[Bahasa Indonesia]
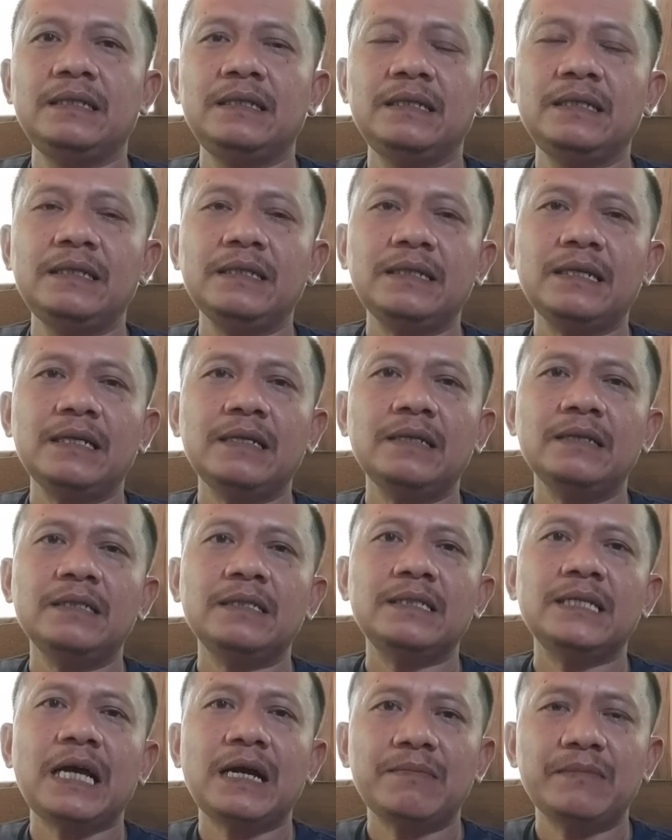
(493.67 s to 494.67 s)
ini kan
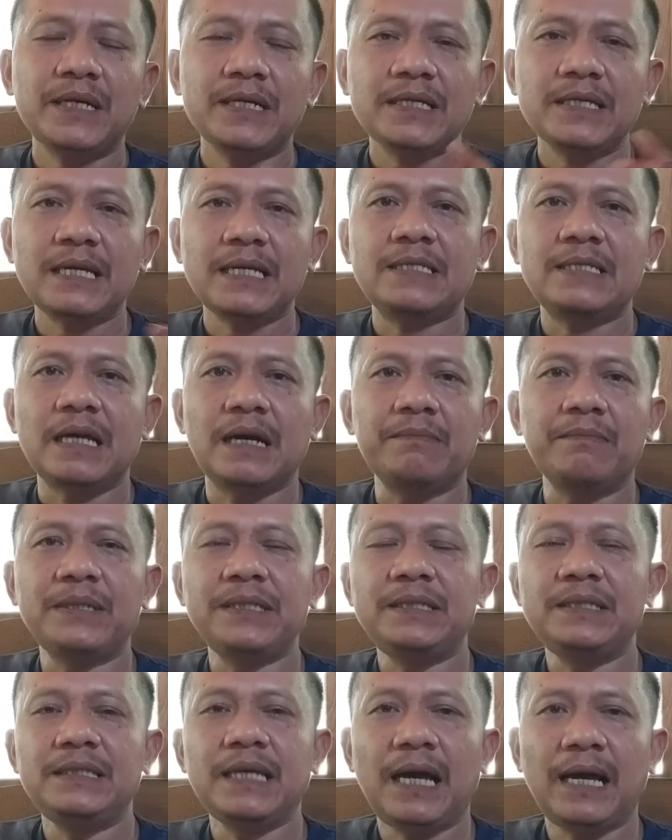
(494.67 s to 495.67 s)
sama saja
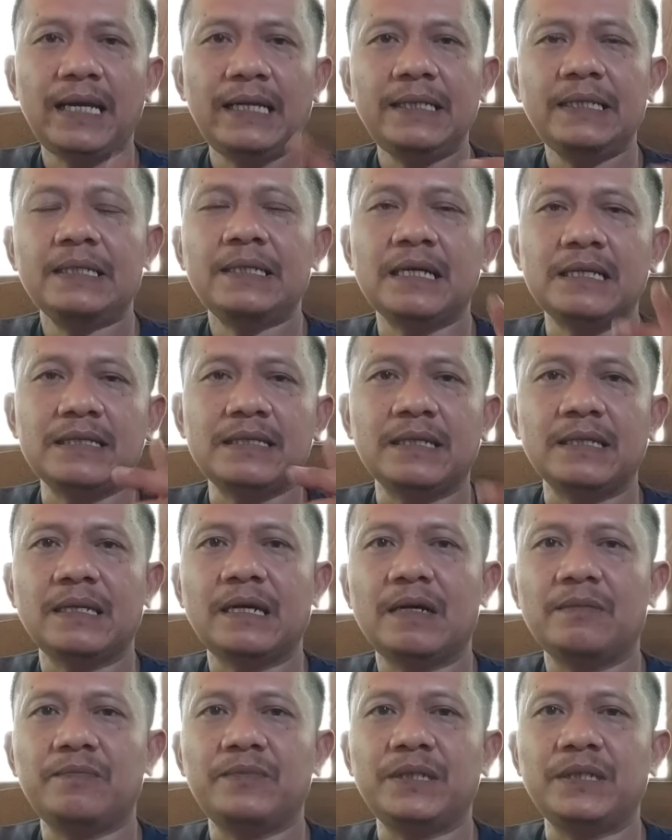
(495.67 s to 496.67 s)
menyaingi kanjeng
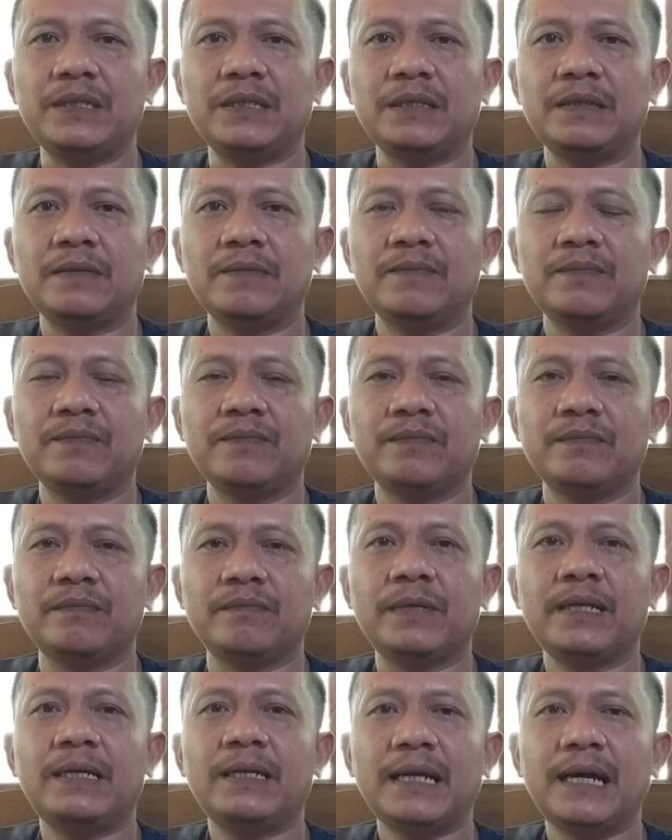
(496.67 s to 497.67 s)
Nabi,
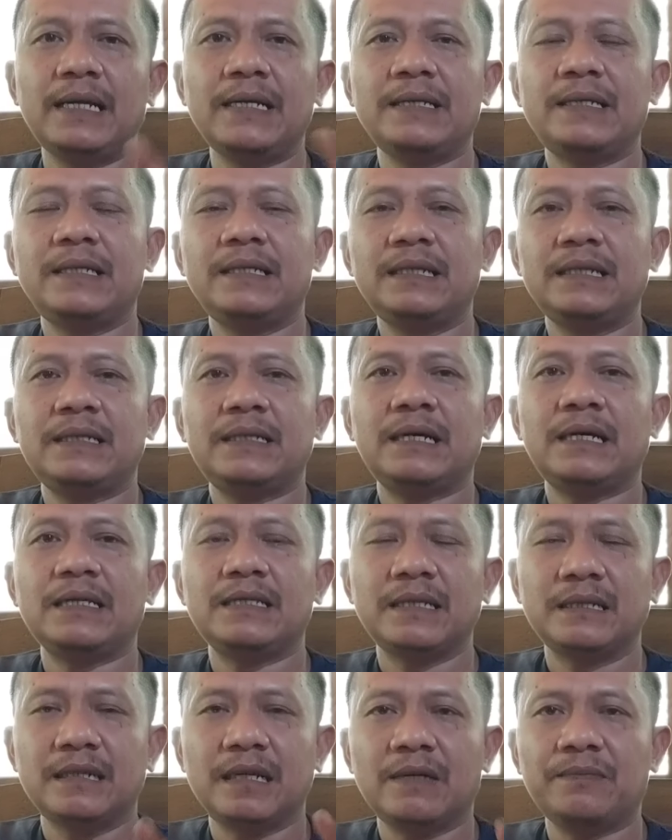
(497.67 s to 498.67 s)
menandingi
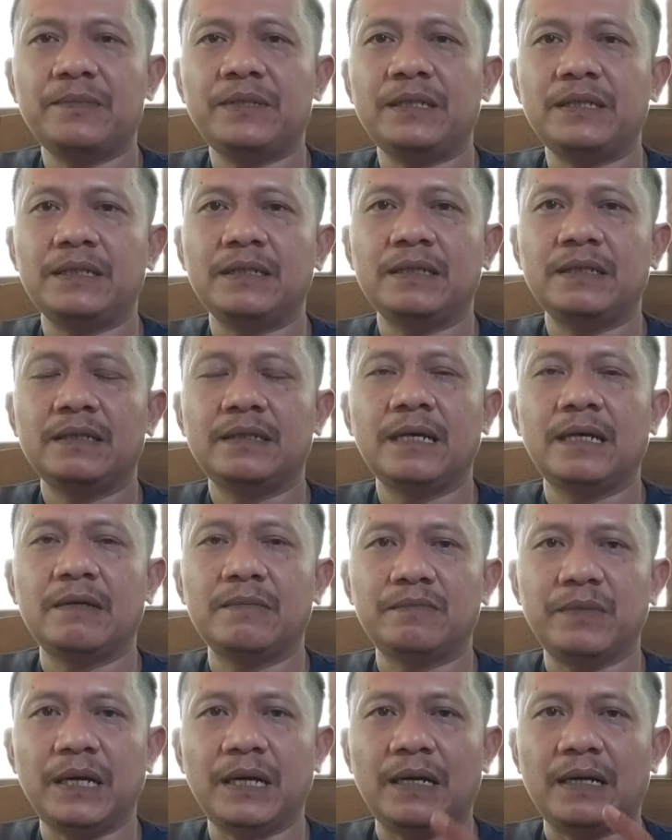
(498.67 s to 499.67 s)
kanjeng Nabi,
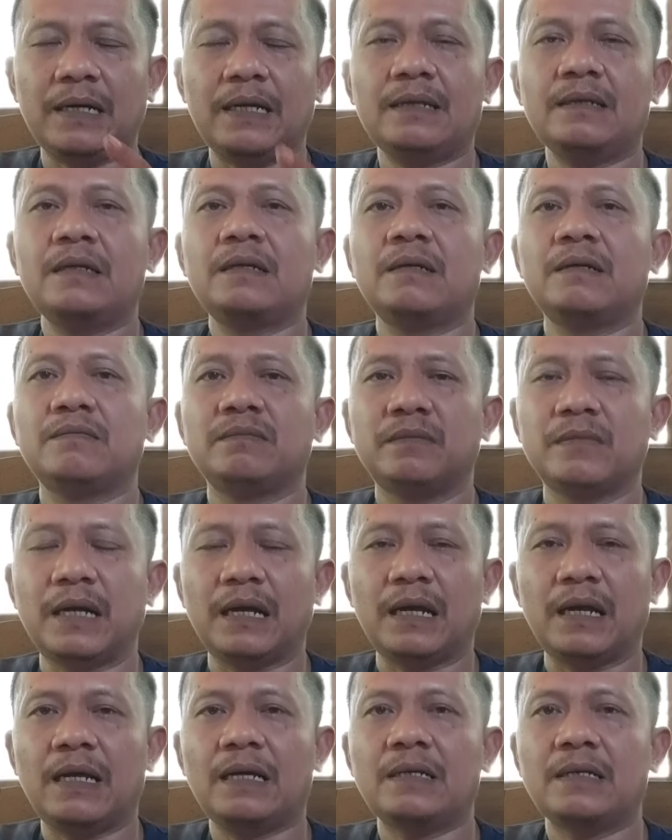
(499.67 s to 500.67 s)
dan bahkan
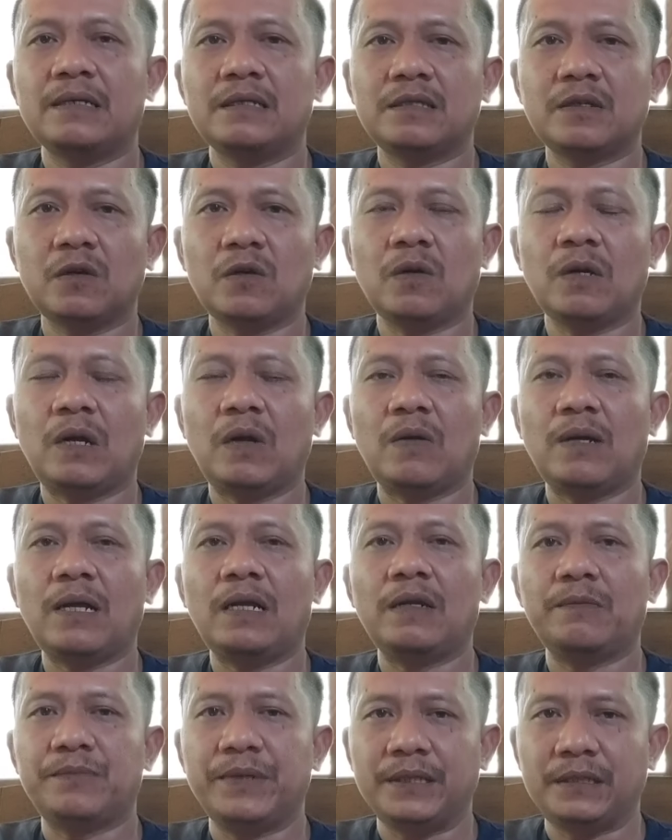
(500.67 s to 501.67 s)
malah
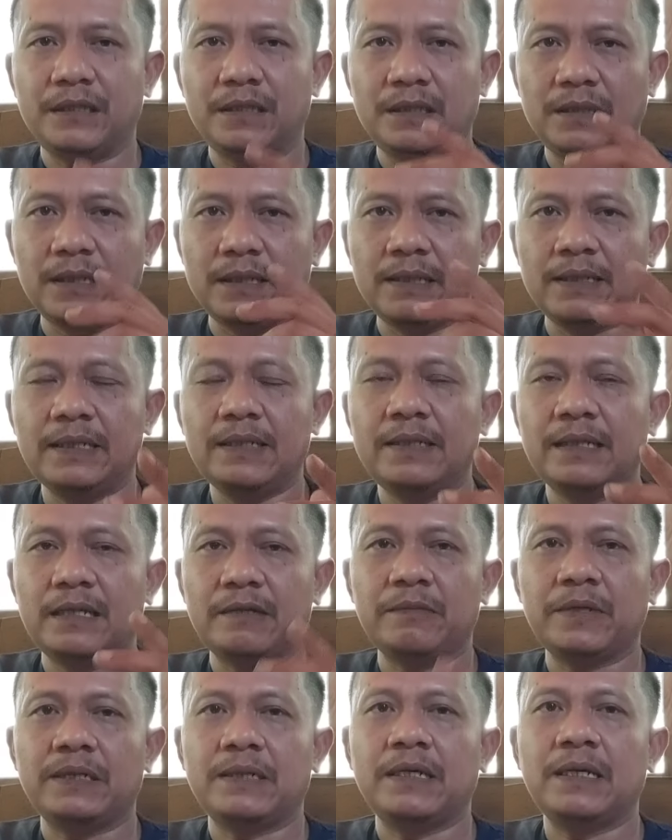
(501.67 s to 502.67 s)
seolah-olah lebih tinggi
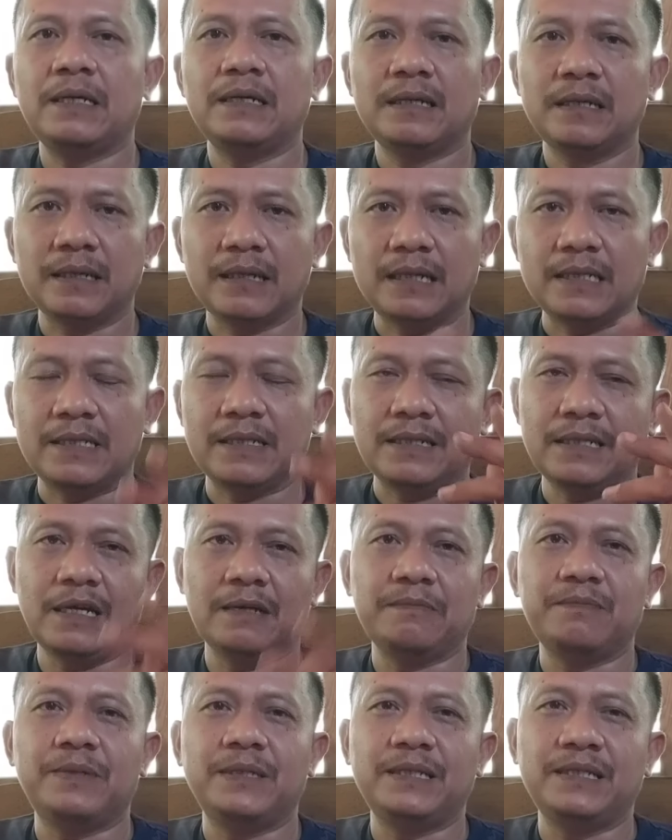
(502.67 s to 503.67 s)
daripada kanjeng
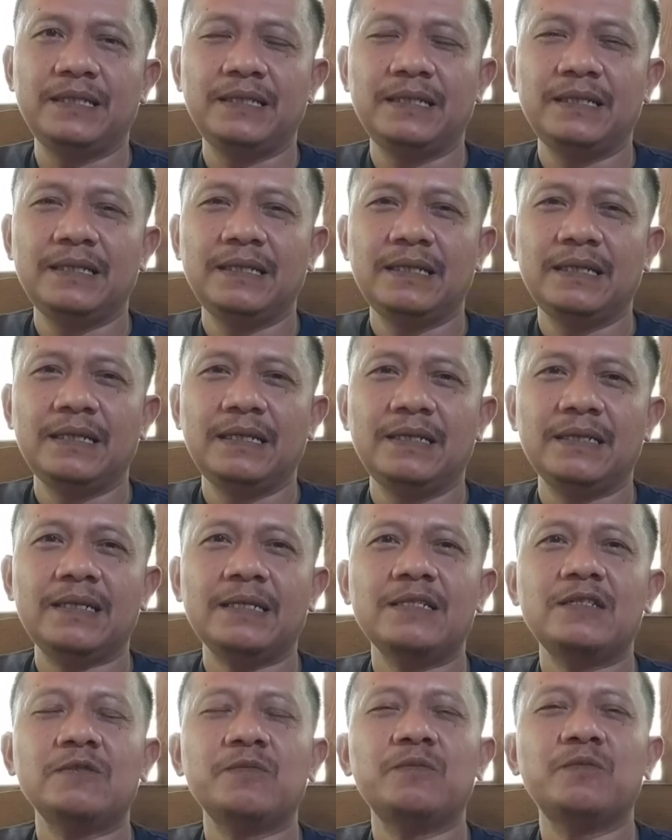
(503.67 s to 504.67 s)
Nabi. Ini
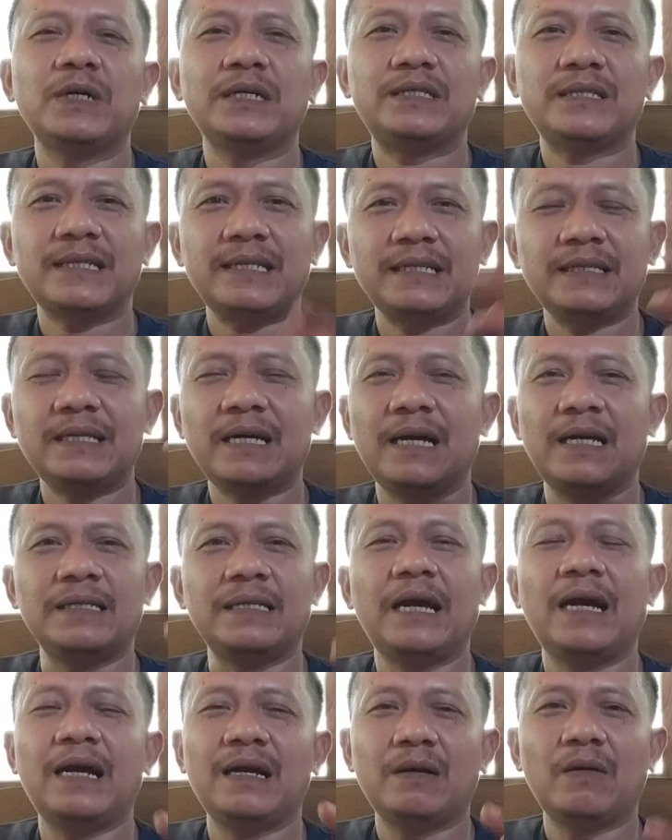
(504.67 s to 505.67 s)
kan sebuah cerita
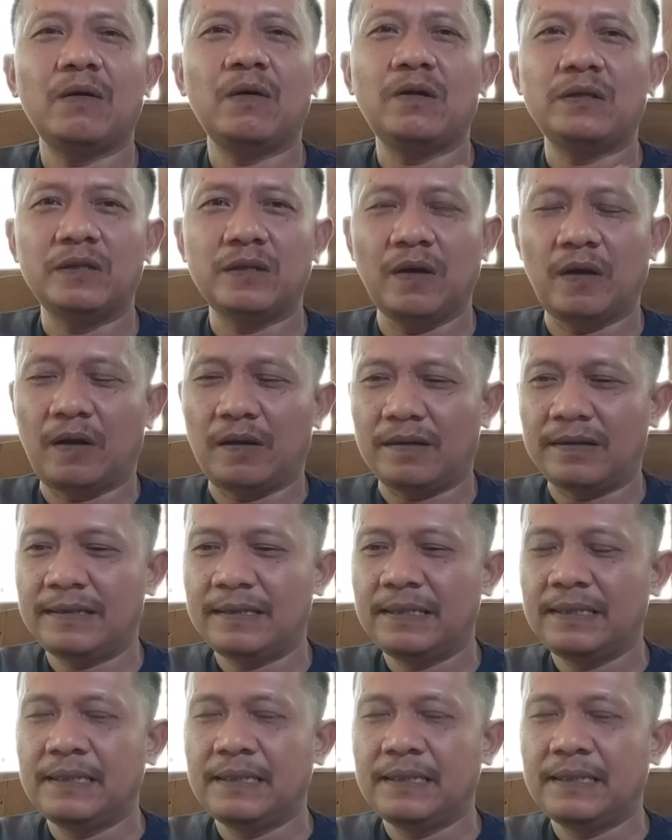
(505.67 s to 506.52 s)
yang konyol.